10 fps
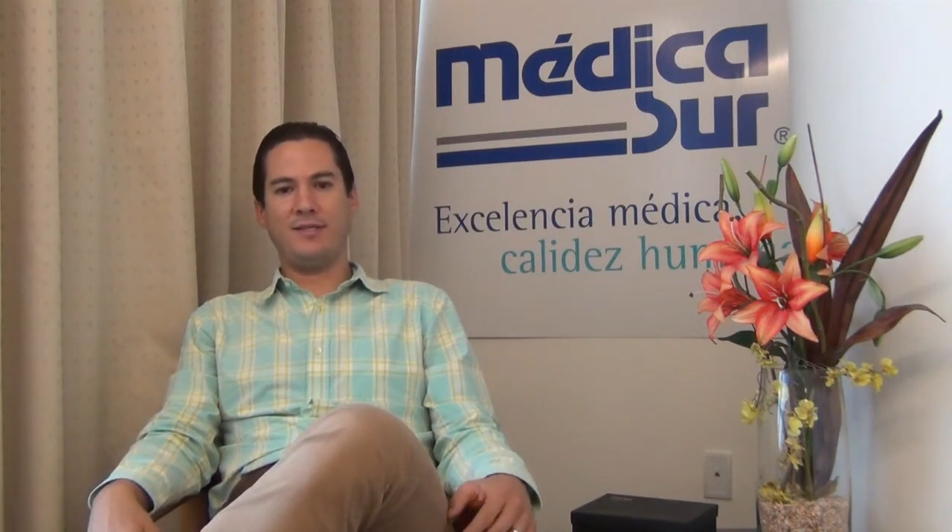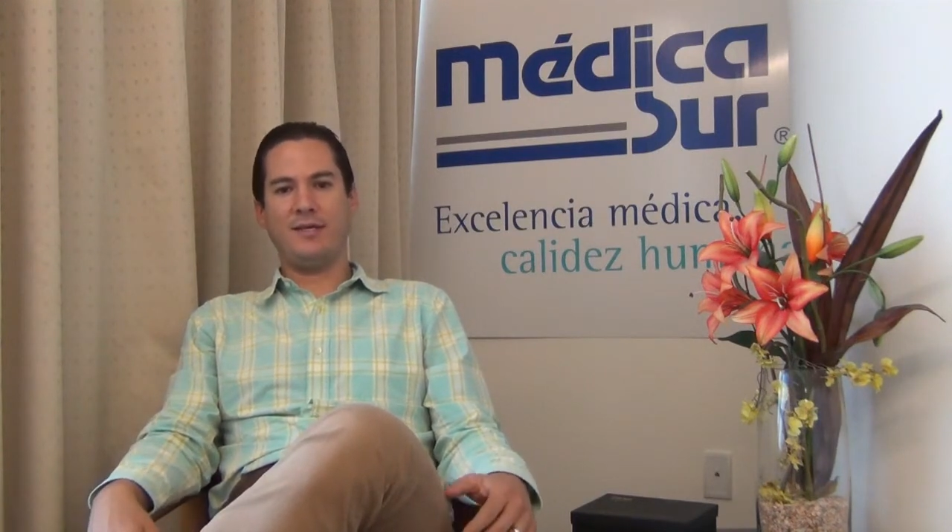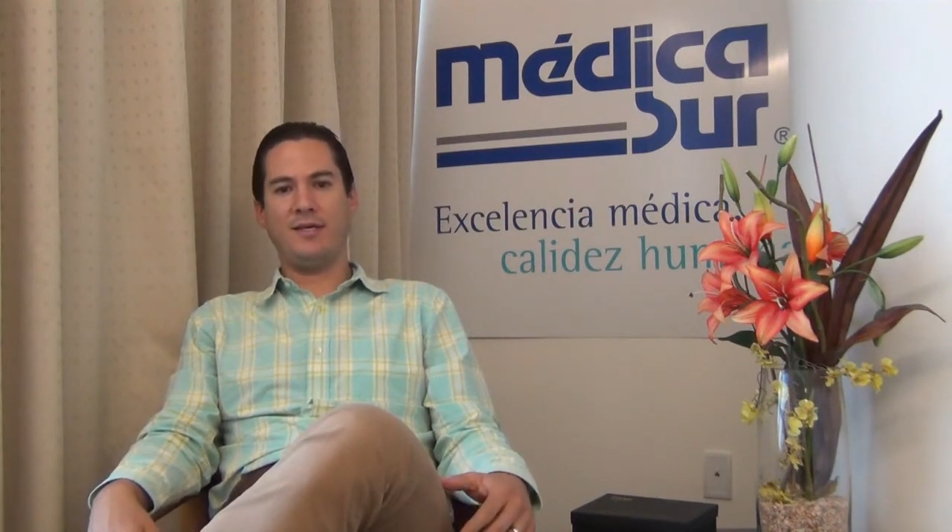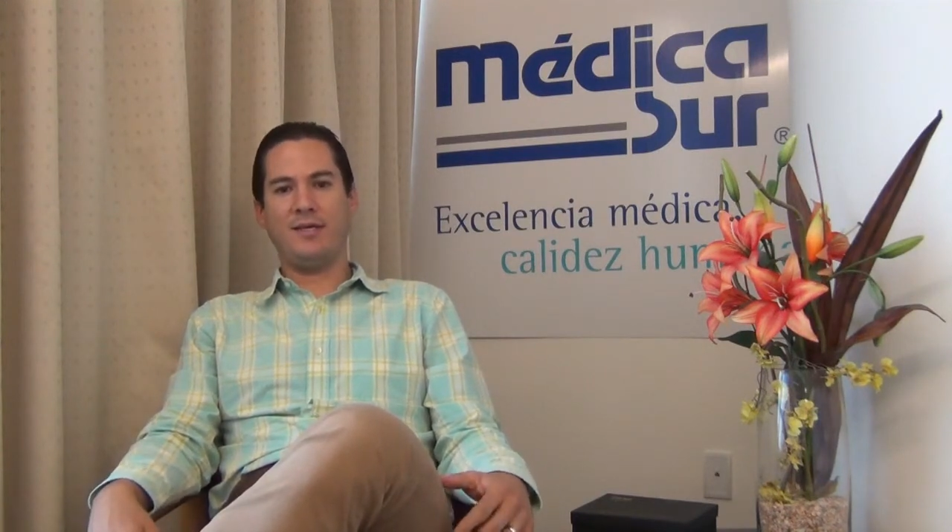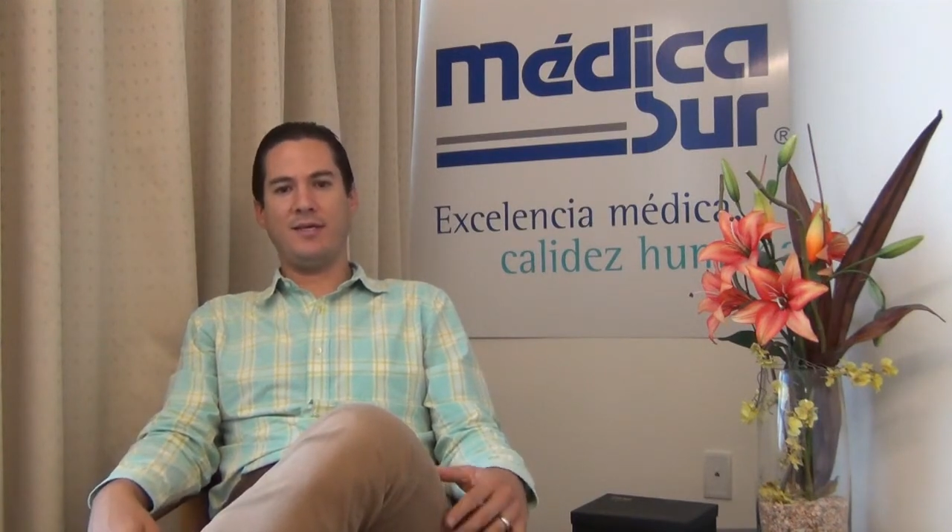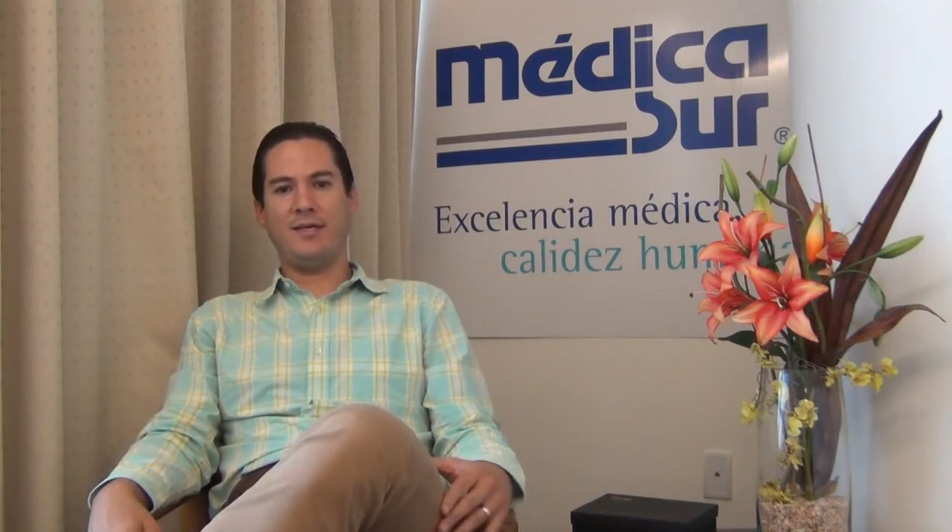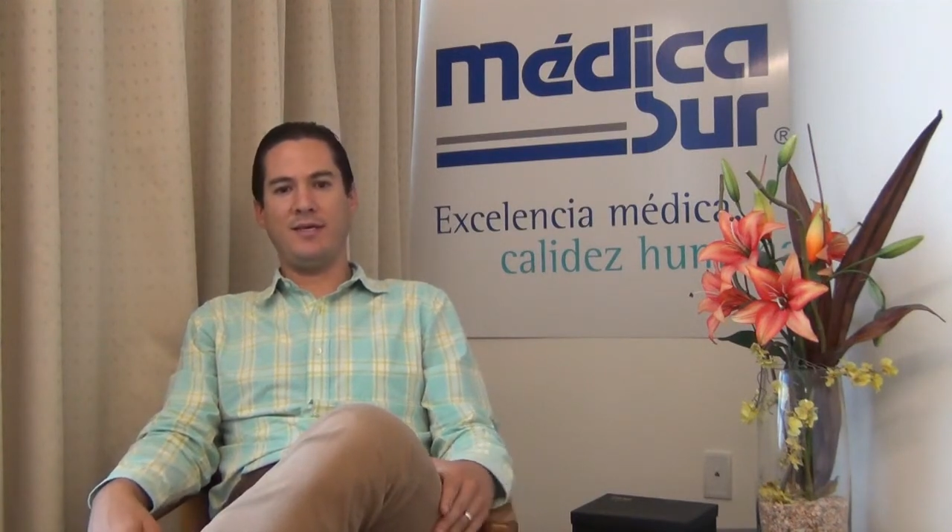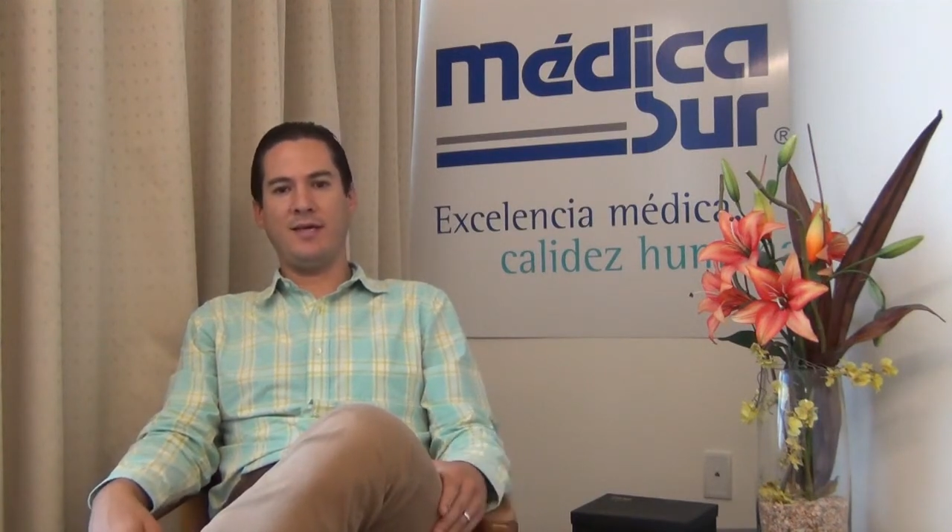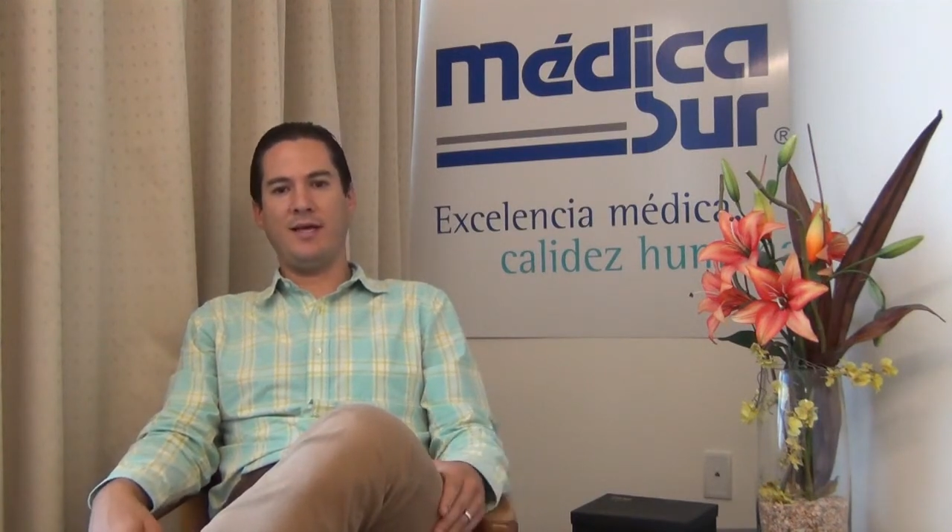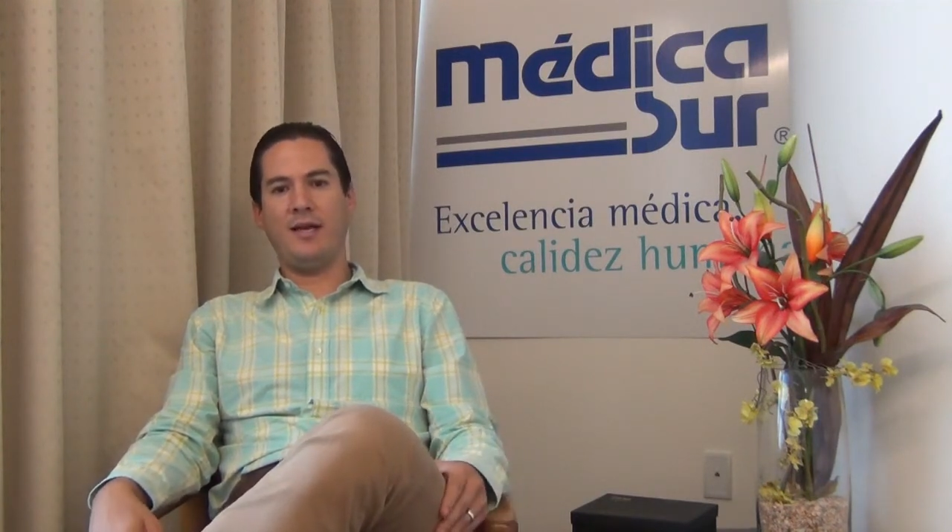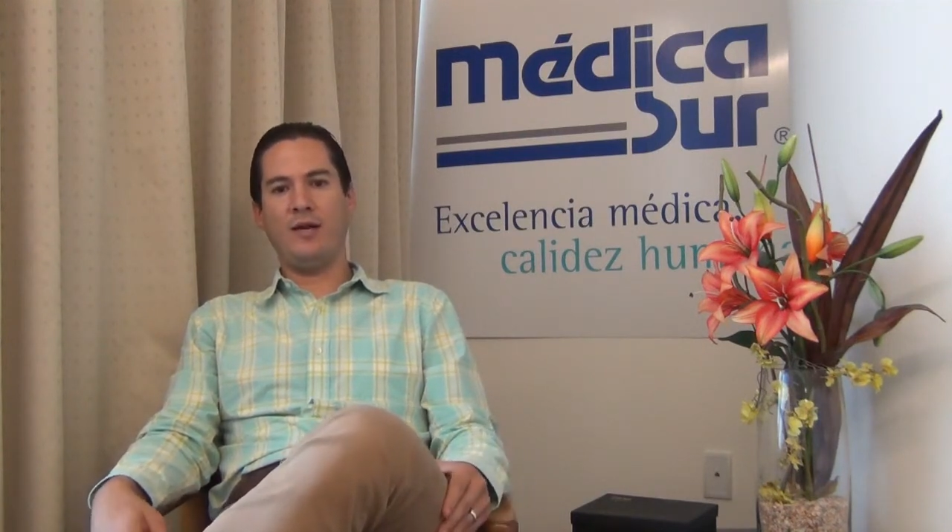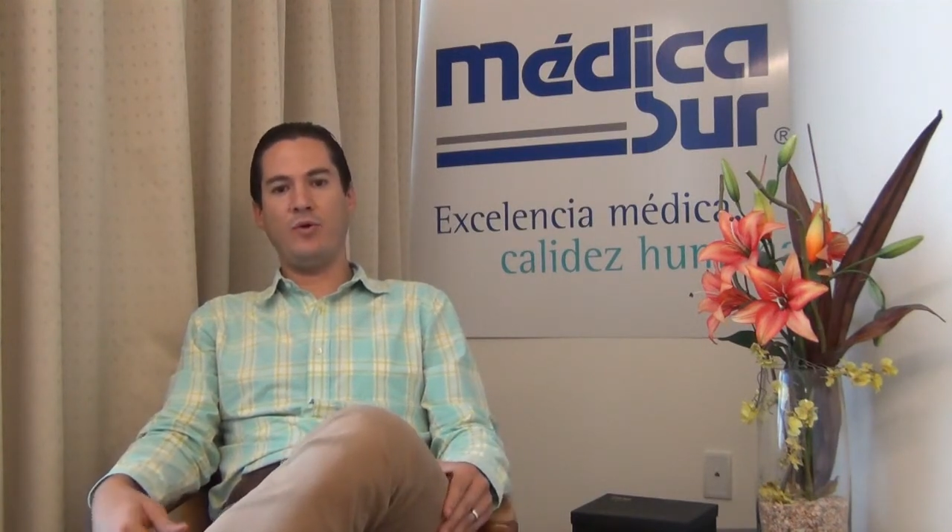y el